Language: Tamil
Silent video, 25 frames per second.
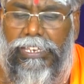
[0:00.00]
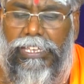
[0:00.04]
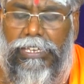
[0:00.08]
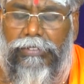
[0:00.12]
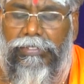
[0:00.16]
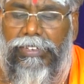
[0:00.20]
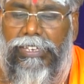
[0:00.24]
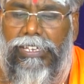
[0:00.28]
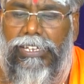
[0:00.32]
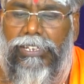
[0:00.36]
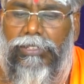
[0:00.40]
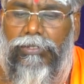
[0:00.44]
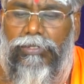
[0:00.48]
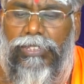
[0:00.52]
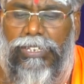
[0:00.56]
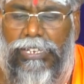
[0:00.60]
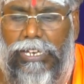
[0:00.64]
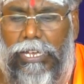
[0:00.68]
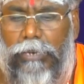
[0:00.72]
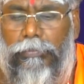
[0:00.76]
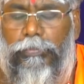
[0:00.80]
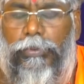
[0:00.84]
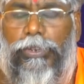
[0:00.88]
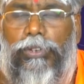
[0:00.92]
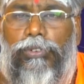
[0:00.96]
எரிய வைக்கிறது வந்து
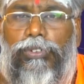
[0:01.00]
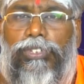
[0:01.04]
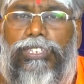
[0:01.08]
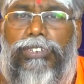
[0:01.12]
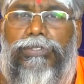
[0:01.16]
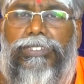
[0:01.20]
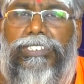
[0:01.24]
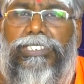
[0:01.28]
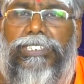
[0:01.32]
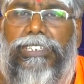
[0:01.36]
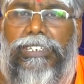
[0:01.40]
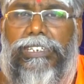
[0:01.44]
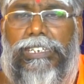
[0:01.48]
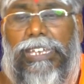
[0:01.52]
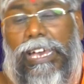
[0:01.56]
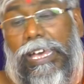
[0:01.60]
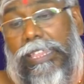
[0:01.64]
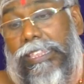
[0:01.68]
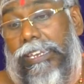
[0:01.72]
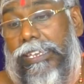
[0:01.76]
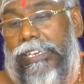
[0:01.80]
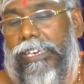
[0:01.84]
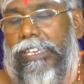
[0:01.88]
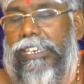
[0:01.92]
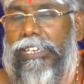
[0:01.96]
கற்பூரம் கொஞ்சம் வச்சுக்கிட்டு
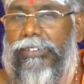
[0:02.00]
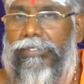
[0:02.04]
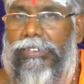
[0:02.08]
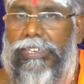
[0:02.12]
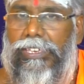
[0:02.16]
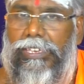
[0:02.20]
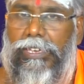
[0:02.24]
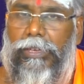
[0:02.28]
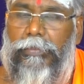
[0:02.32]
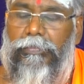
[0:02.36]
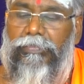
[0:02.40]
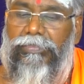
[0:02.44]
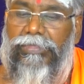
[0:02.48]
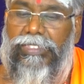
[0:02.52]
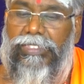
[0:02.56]
அதில் எரிய வைங்க